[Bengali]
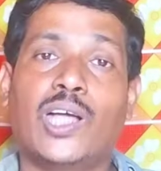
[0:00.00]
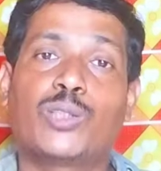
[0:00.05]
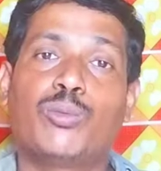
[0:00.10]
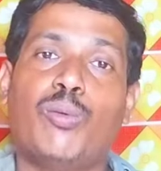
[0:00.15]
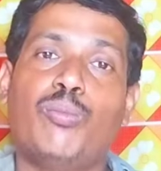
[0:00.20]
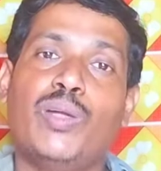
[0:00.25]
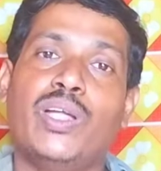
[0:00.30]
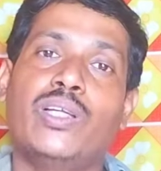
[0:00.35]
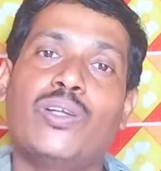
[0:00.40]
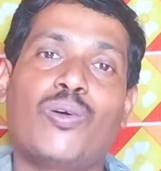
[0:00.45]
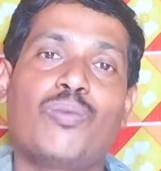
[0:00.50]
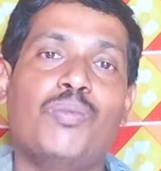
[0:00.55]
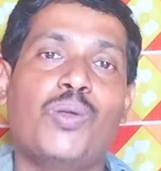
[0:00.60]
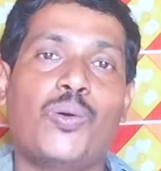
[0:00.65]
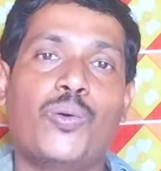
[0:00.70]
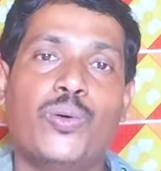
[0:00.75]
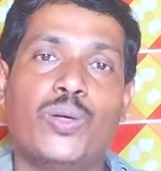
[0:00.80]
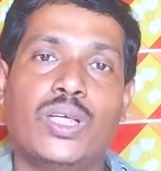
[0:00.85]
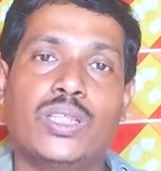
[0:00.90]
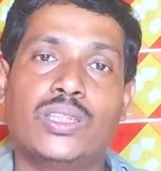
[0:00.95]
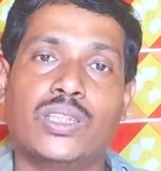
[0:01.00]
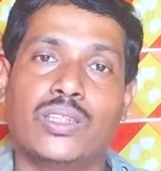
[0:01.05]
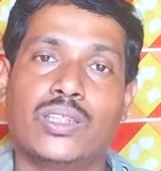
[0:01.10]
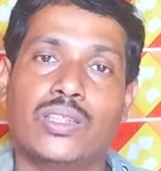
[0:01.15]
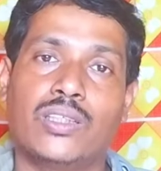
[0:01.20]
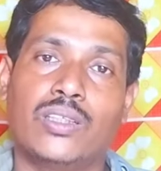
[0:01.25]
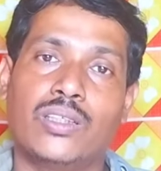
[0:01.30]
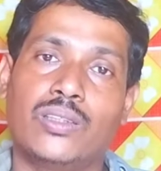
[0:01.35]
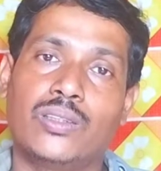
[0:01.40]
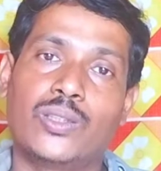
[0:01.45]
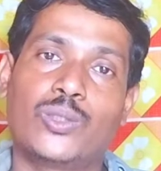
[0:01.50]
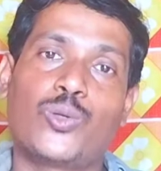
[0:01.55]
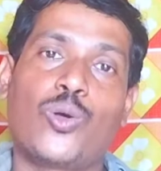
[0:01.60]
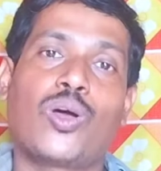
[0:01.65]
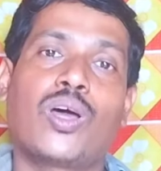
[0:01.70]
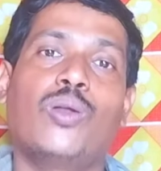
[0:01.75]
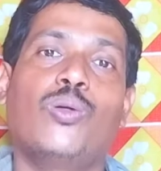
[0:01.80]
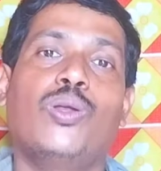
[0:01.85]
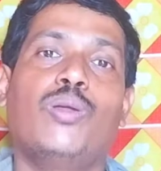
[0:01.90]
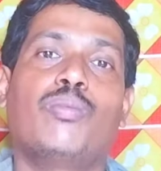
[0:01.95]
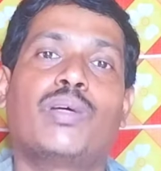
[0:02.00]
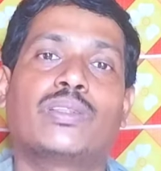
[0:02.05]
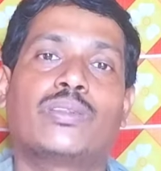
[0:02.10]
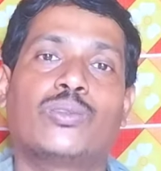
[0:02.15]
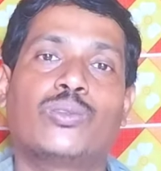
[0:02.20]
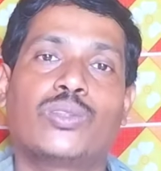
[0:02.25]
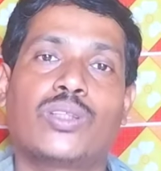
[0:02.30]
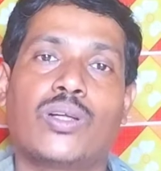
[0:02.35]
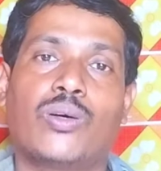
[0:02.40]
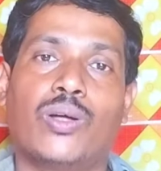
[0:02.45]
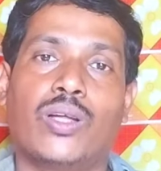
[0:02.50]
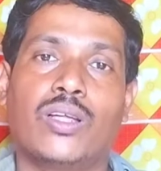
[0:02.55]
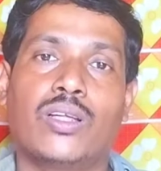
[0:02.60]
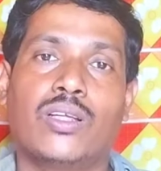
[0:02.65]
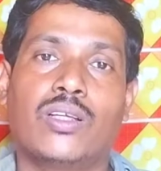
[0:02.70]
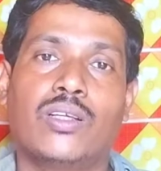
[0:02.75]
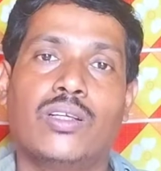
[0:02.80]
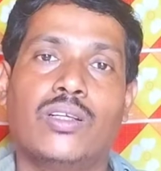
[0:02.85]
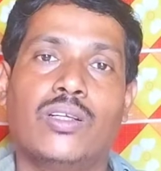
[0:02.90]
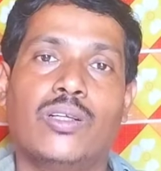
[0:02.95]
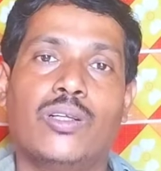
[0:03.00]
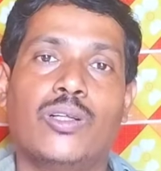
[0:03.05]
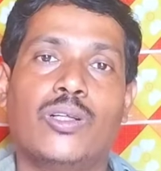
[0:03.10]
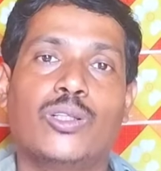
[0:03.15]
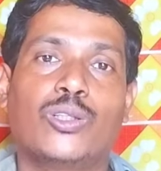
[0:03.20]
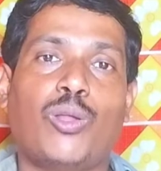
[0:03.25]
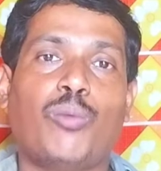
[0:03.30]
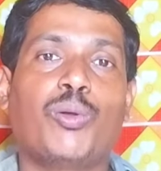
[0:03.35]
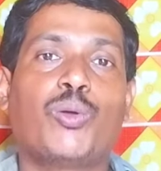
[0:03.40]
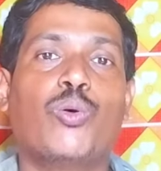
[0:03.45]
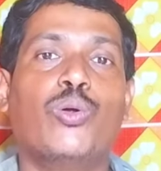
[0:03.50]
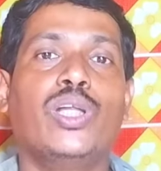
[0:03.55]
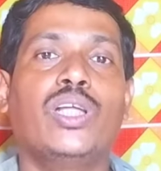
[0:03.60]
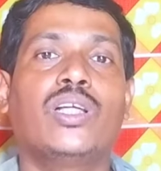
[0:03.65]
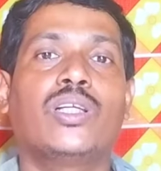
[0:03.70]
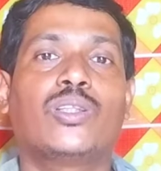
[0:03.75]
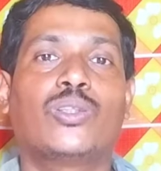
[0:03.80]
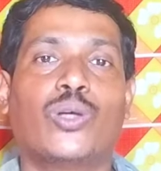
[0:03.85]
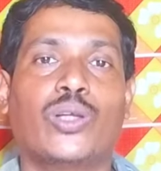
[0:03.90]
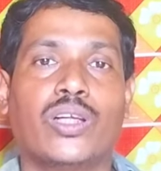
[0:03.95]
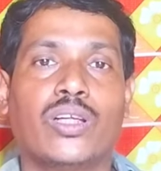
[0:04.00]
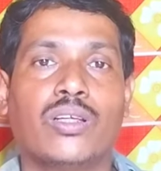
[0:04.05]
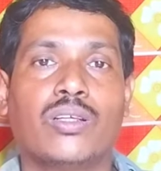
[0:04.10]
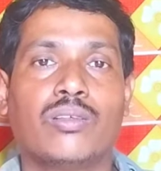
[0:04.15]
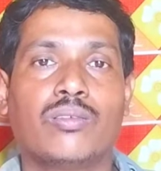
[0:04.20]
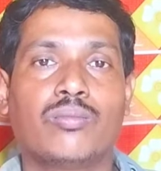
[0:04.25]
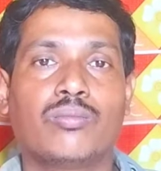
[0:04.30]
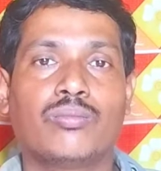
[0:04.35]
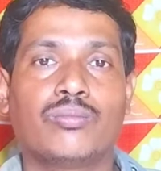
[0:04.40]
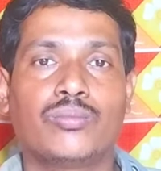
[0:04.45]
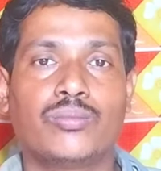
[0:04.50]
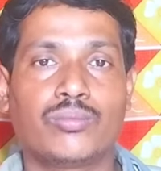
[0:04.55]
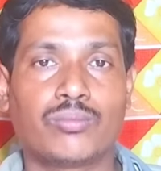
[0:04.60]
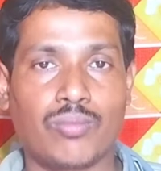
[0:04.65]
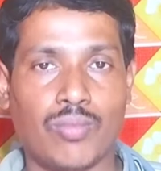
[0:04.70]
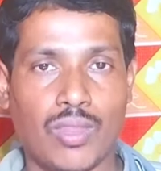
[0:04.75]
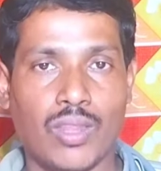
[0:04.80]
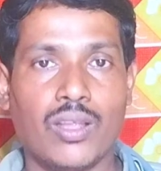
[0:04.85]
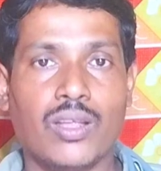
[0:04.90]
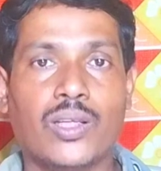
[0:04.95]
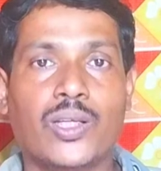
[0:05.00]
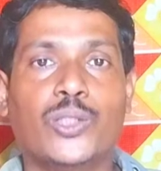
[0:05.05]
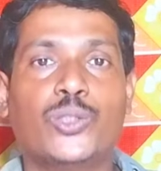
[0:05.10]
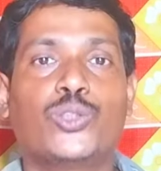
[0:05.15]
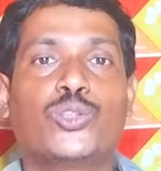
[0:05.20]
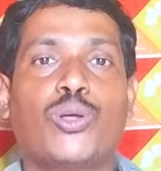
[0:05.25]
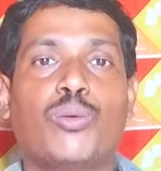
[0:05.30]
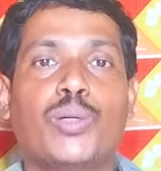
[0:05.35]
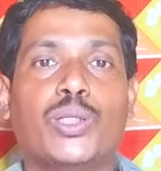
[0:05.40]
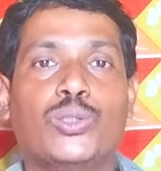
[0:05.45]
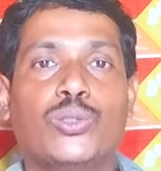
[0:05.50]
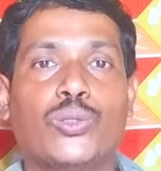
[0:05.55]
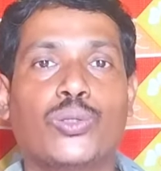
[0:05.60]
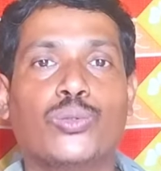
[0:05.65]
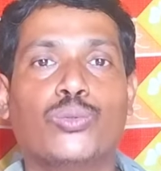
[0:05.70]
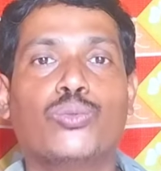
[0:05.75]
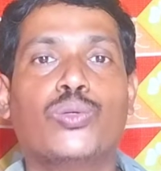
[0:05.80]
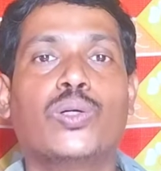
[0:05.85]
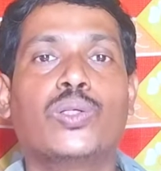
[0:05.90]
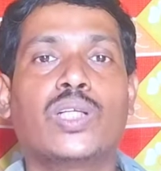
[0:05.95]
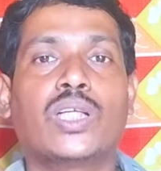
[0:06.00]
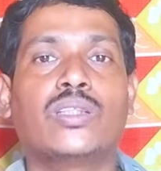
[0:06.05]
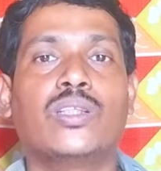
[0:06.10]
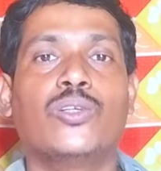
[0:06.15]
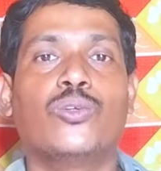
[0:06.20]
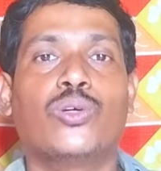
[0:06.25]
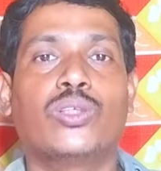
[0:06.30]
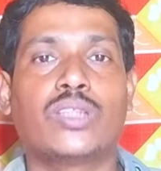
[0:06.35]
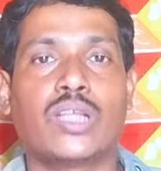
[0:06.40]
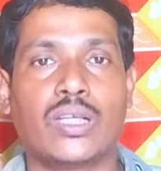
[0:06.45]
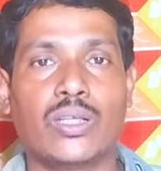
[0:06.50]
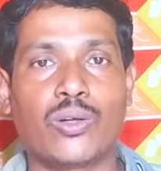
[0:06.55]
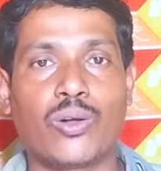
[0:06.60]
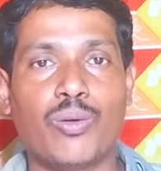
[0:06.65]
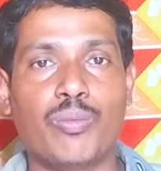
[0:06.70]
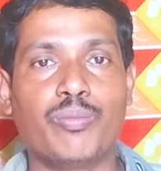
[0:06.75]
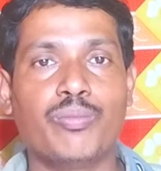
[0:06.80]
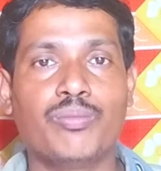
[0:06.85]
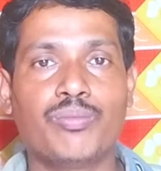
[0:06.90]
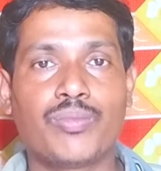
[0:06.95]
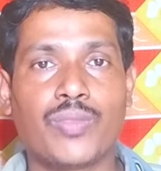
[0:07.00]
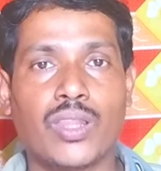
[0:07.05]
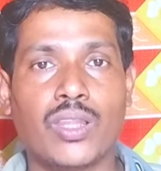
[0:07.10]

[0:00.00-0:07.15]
নাকসমামে এরকম লক্ষণ আছে যে সকাল হলে মাথা যন্ত্রণা হয় তবে ক্ষণিকের তরে কিছু সময়ের জন্য দু ঘন্টা তিন ঘন্টা এরকম